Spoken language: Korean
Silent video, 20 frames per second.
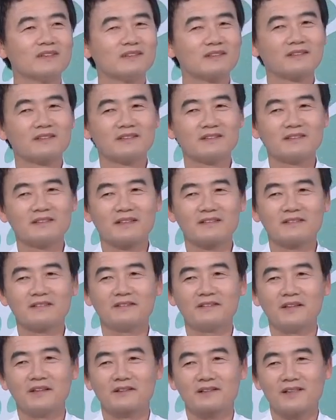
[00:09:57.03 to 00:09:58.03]
그런
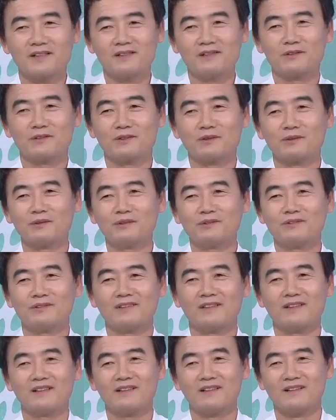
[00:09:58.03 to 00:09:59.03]
같은데 사실
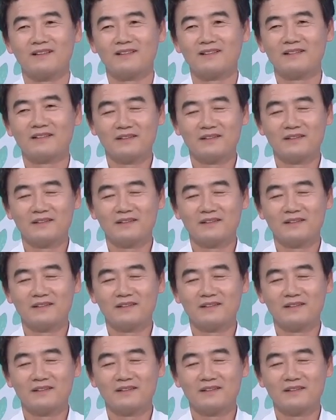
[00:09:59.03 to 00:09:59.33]
정교조가